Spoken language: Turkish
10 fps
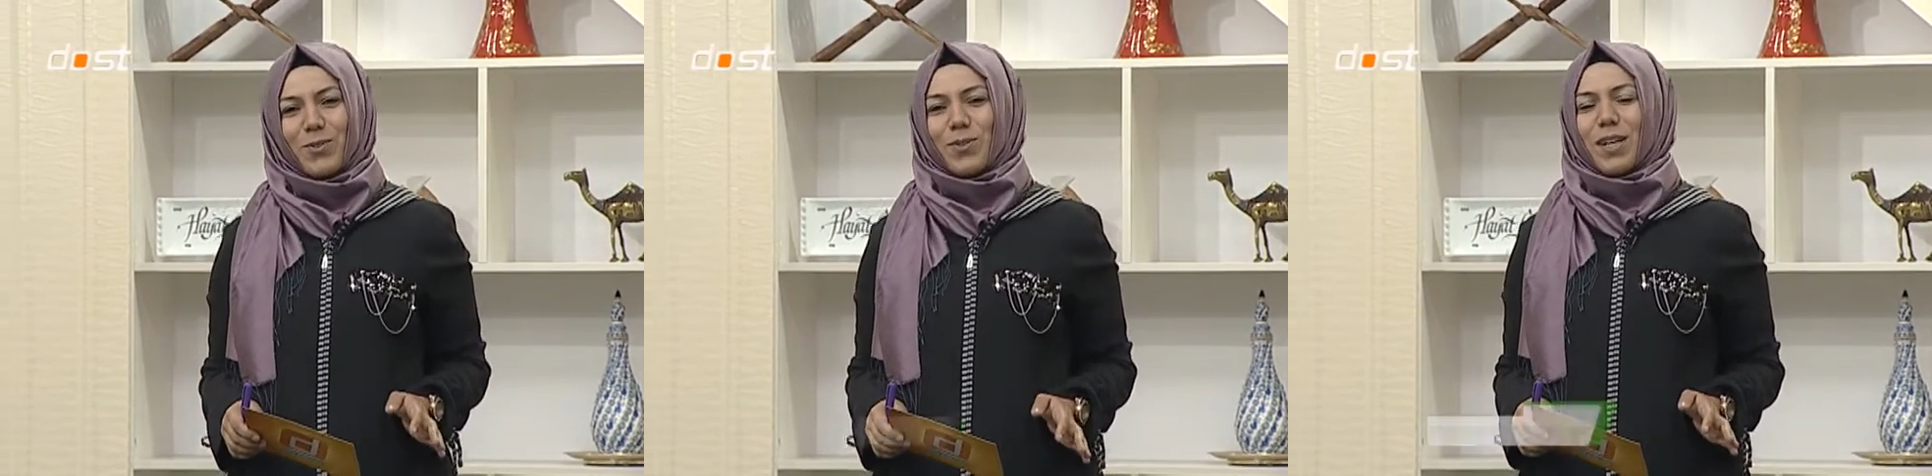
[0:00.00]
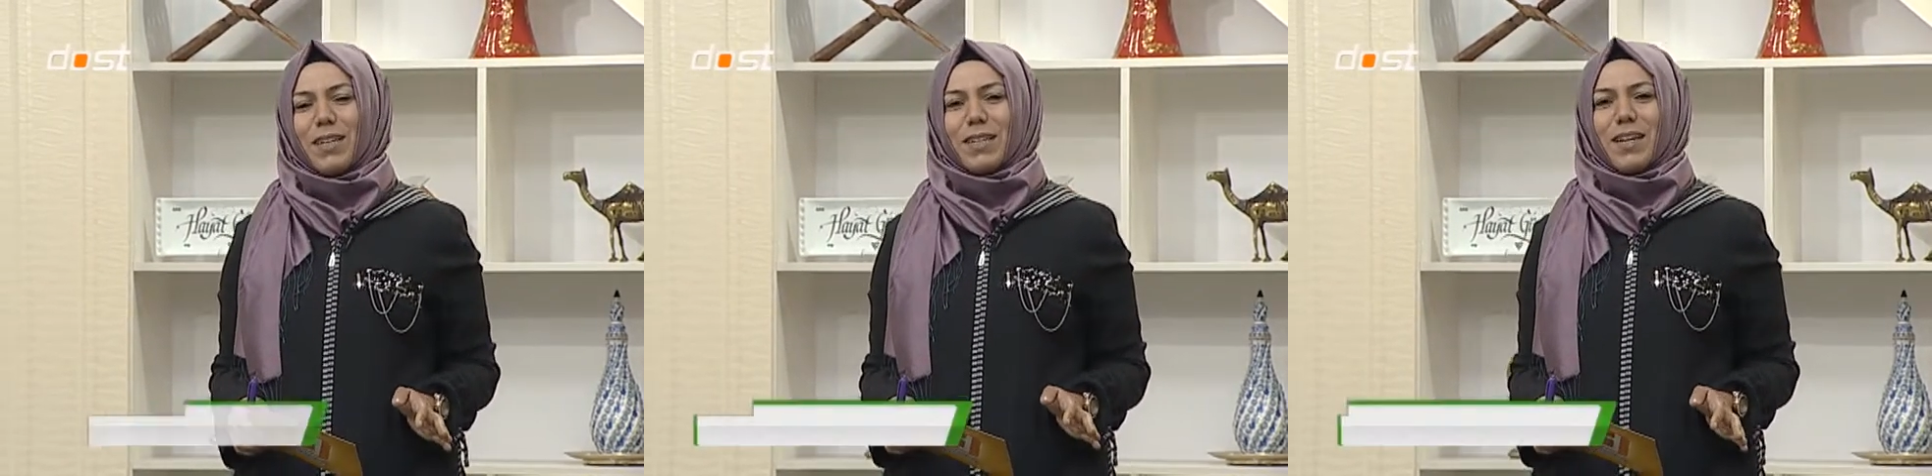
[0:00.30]

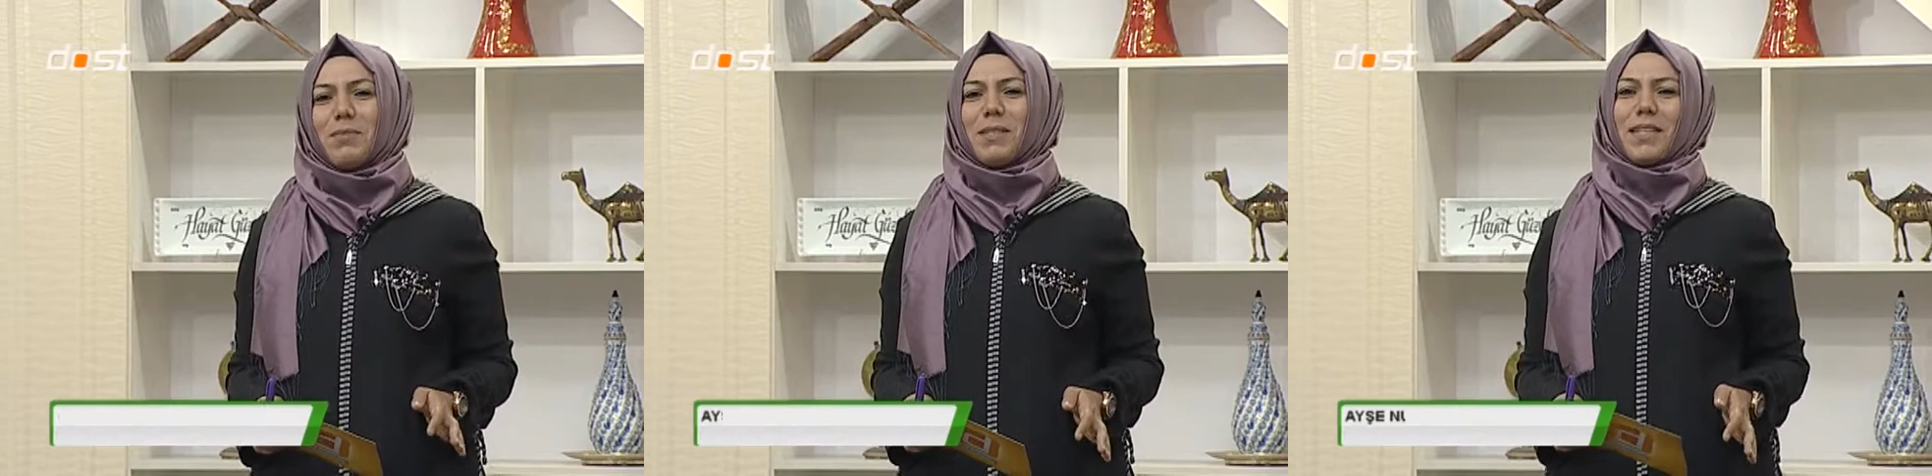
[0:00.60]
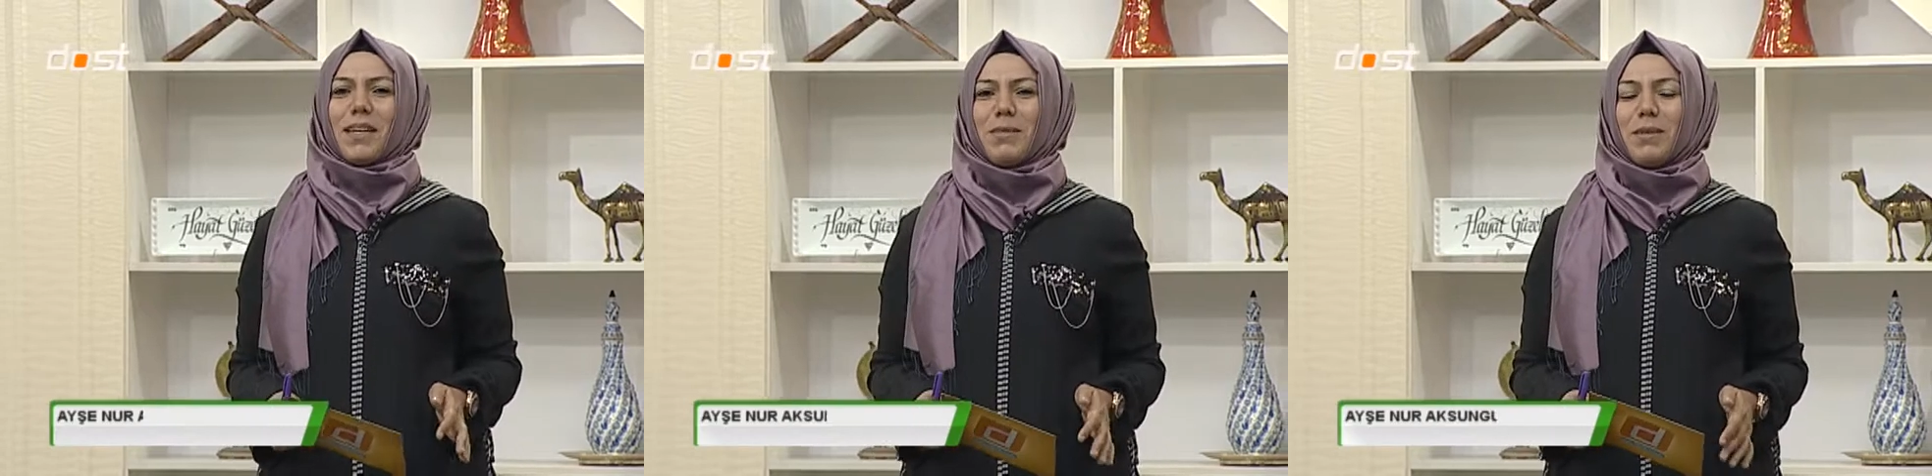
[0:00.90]
güzellikler
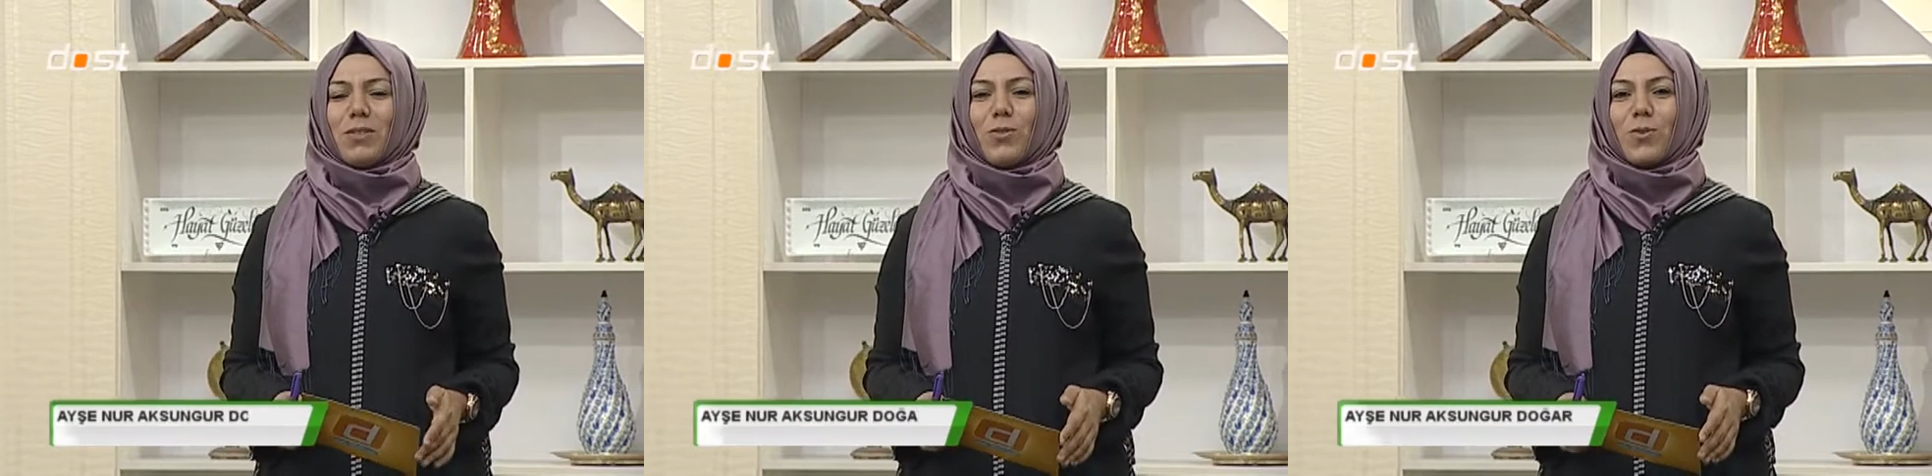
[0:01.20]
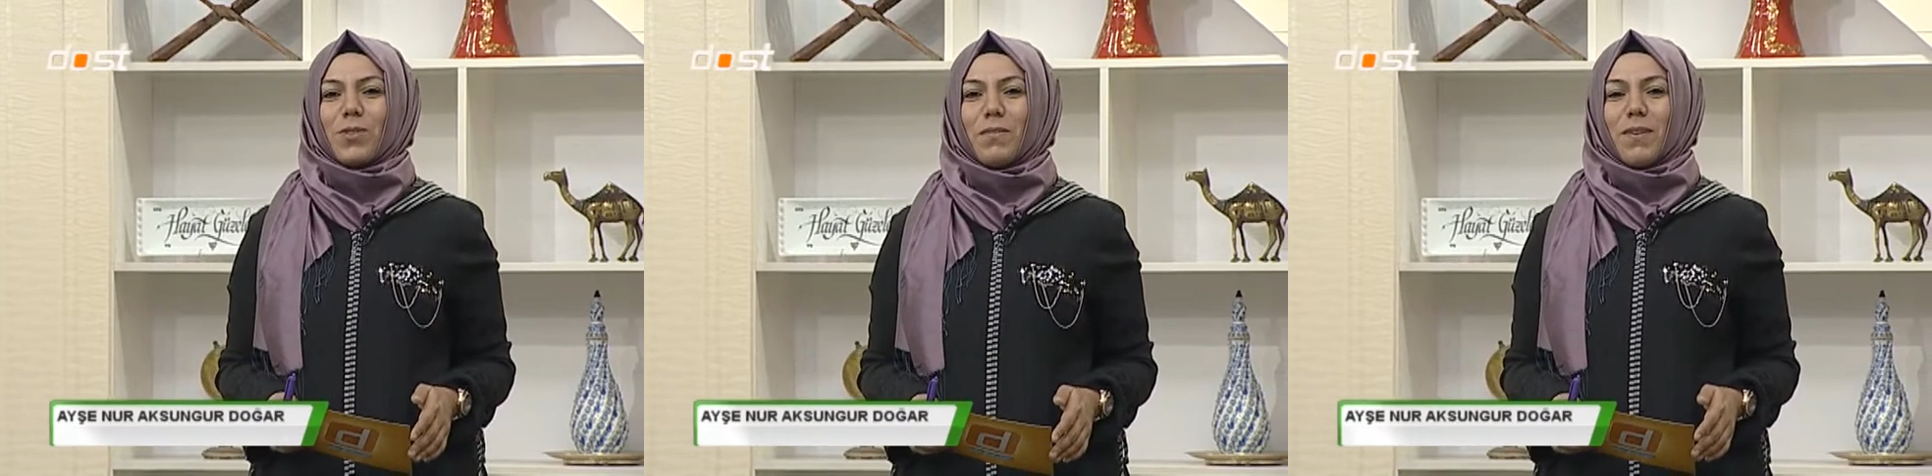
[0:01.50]
bizlerle birlikte
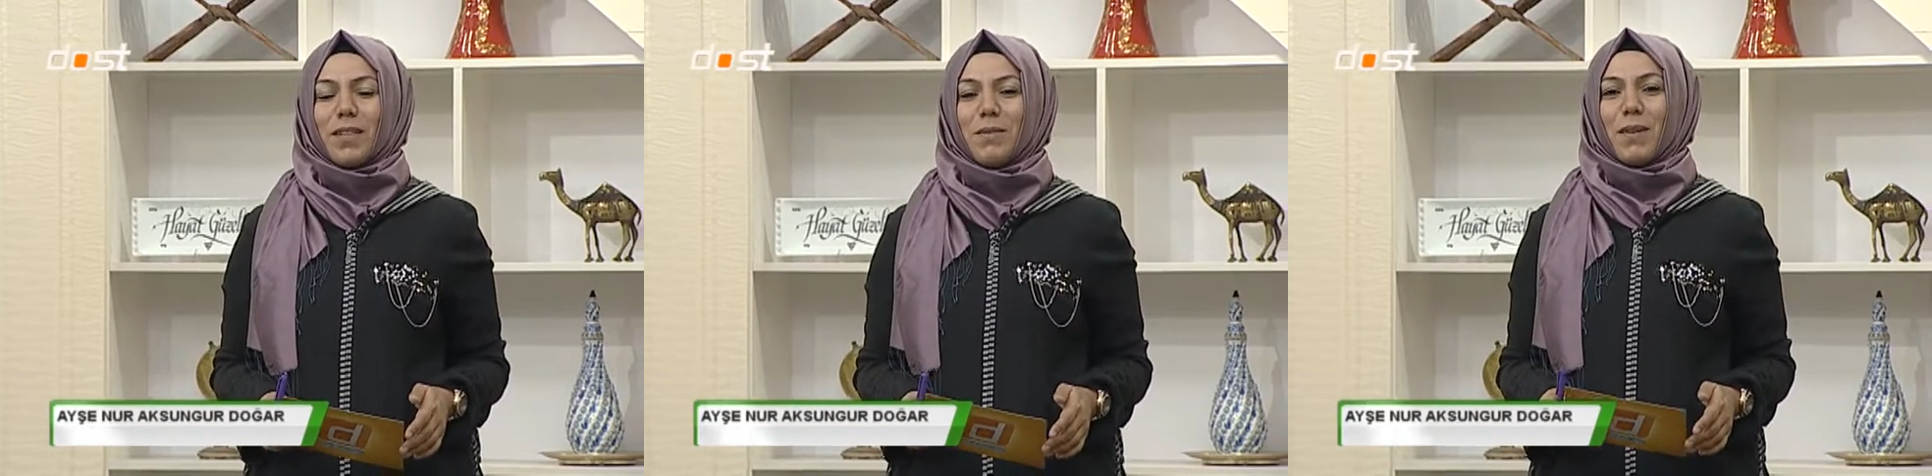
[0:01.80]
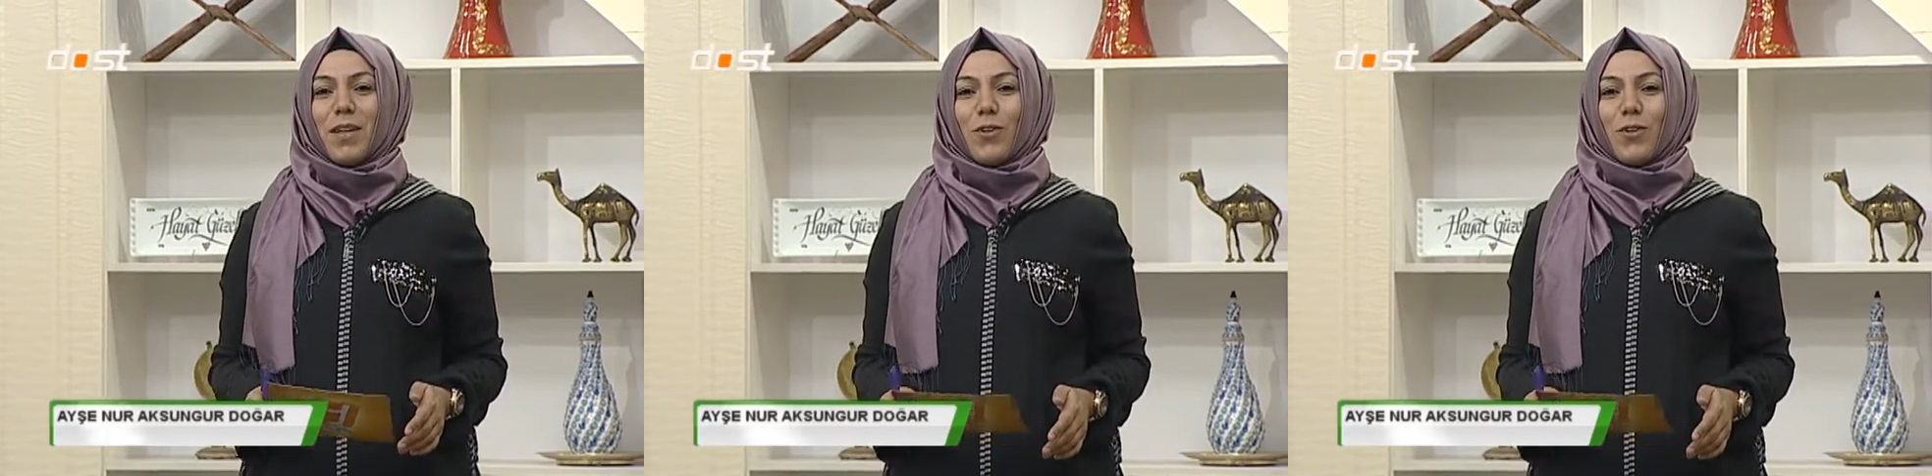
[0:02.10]
olsun efendim.